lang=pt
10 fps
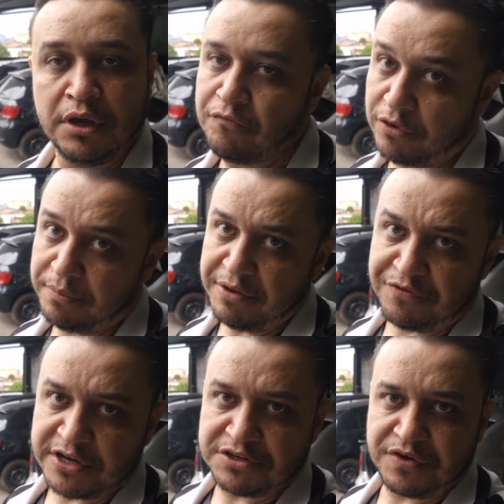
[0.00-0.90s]
Foi bem
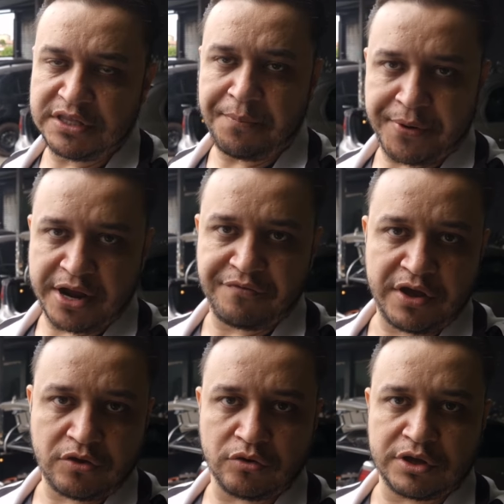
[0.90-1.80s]
fácil de vender porque é
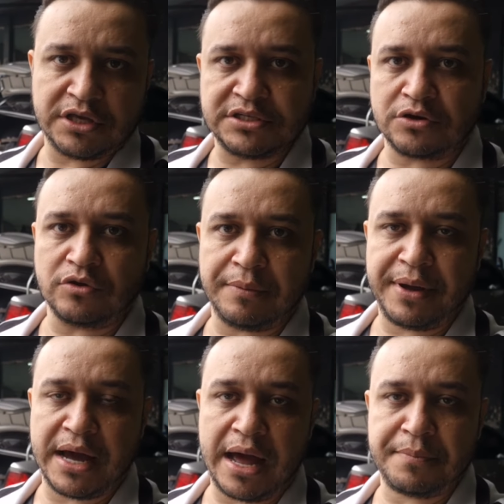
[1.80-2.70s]
veículo que circula
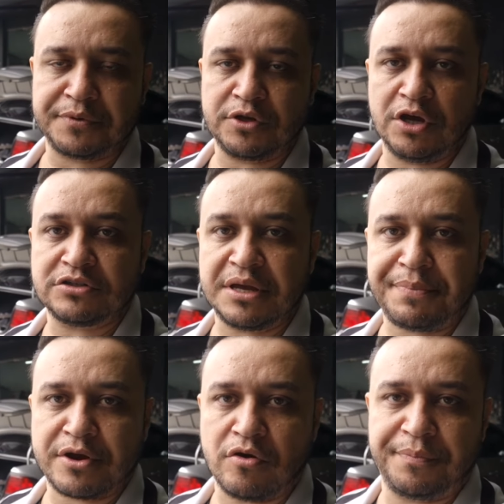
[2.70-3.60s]
bem rápido e eu
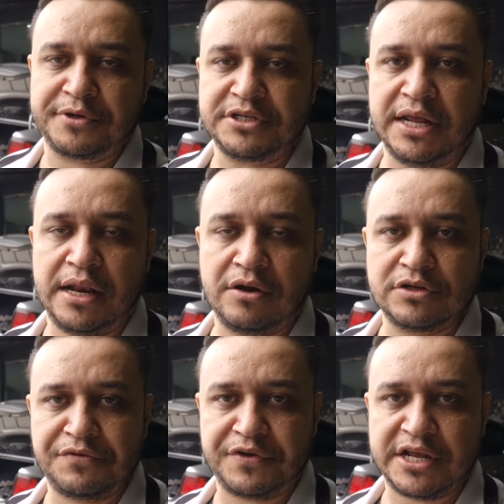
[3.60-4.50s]
sempre compro de leilão
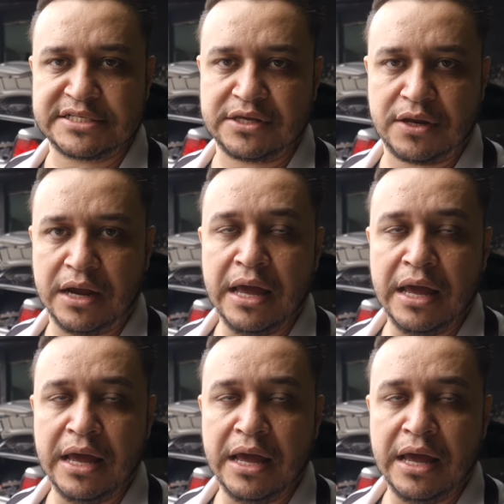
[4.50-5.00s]
de financeira.